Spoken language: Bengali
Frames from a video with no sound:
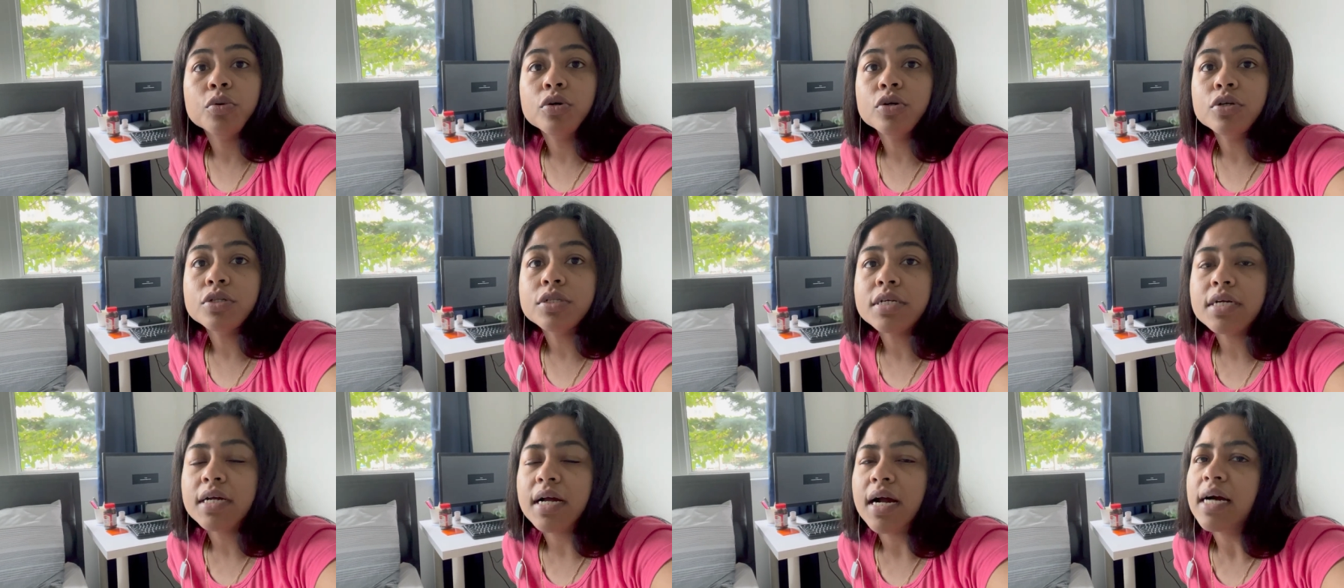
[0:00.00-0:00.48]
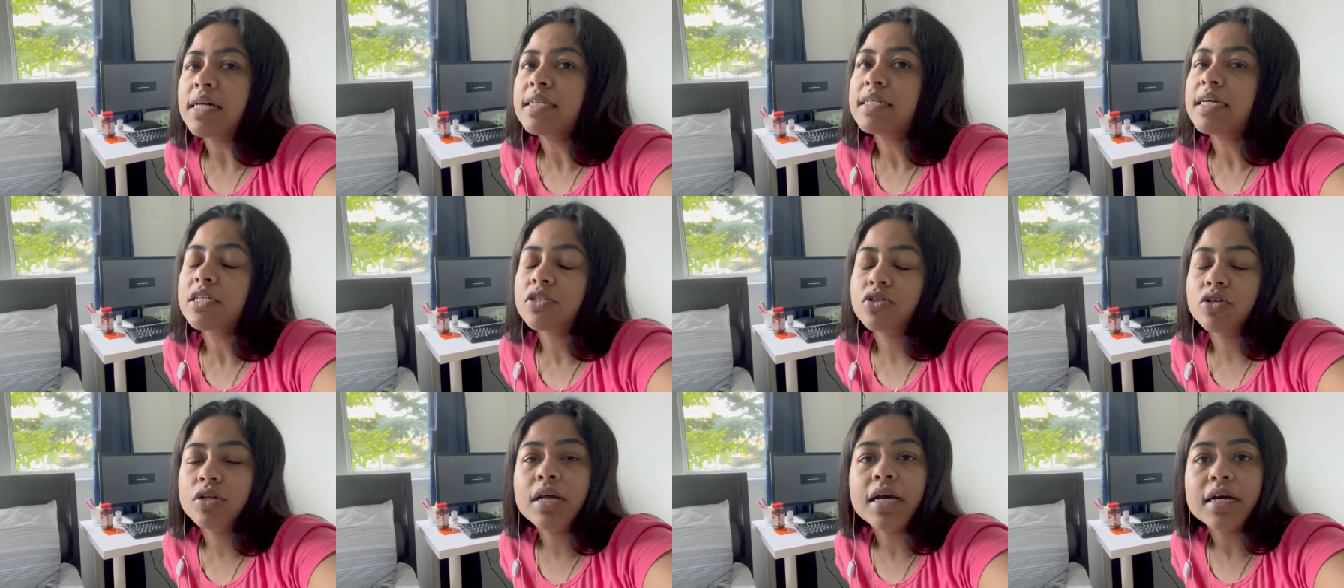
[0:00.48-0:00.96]
হচ্ছে কাজ
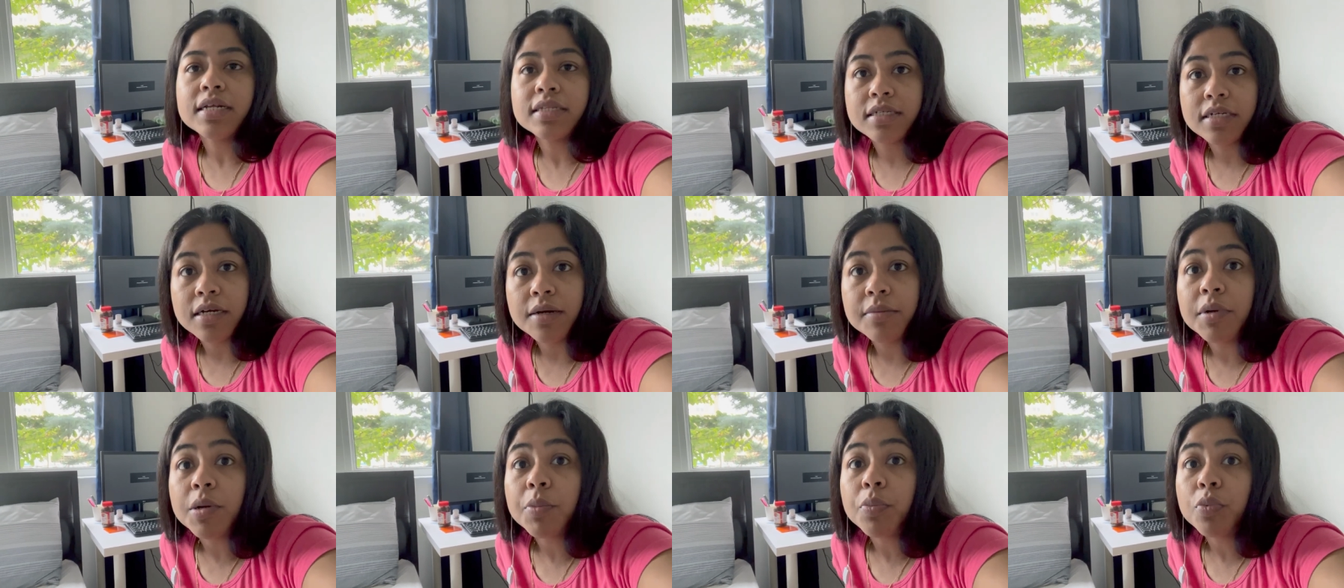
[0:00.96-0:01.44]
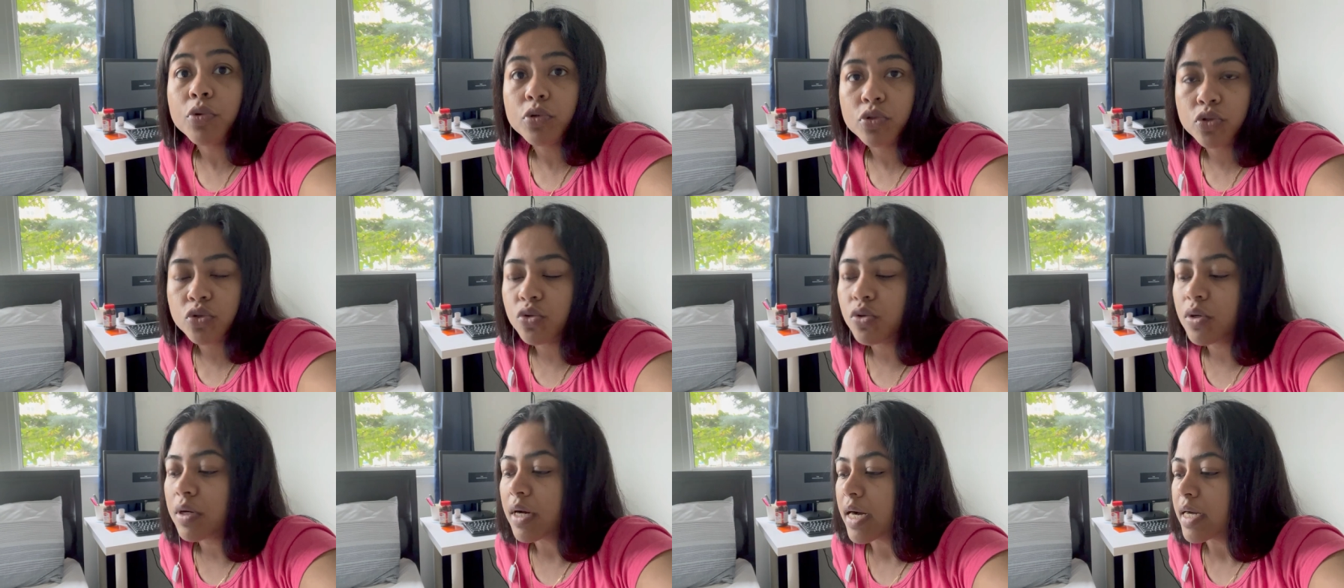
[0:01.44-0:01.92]
অ্যাকচুয়ালি আজকে আমার
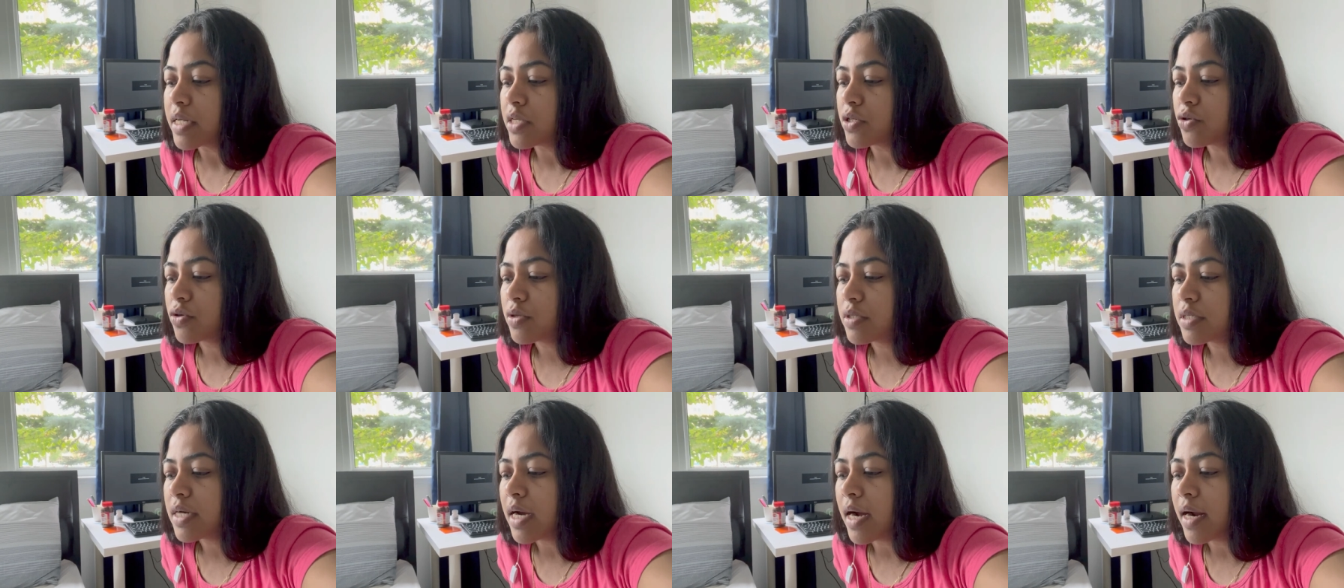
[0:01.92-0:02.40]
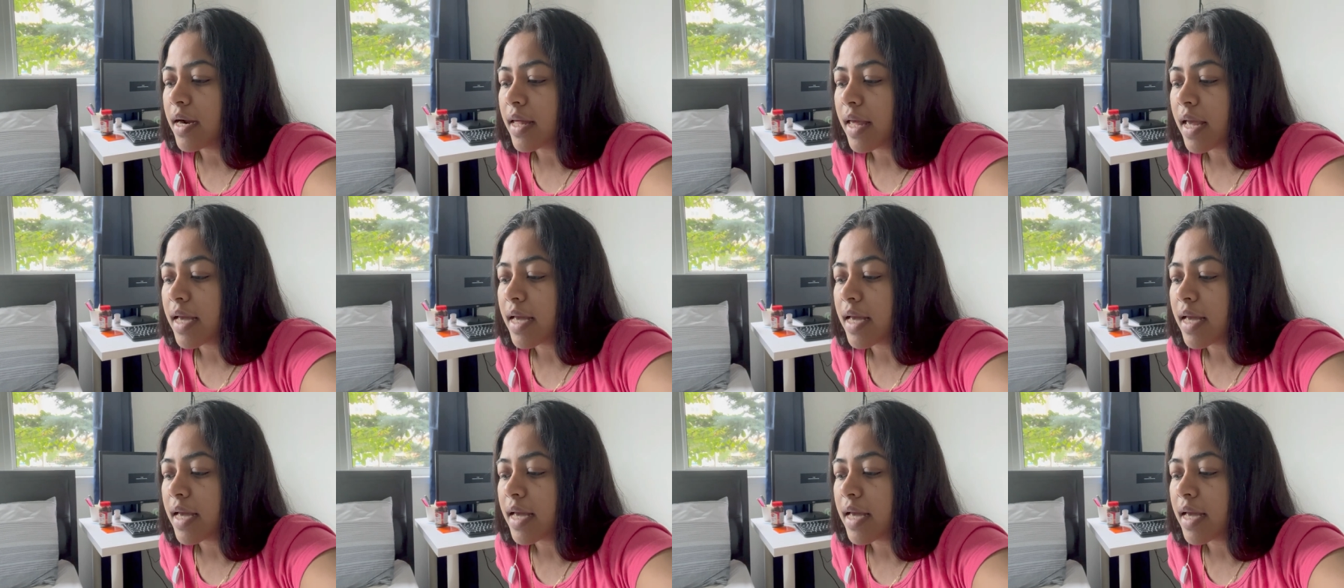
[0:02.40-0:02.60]
প্রচুর কাজ রয়েছে আর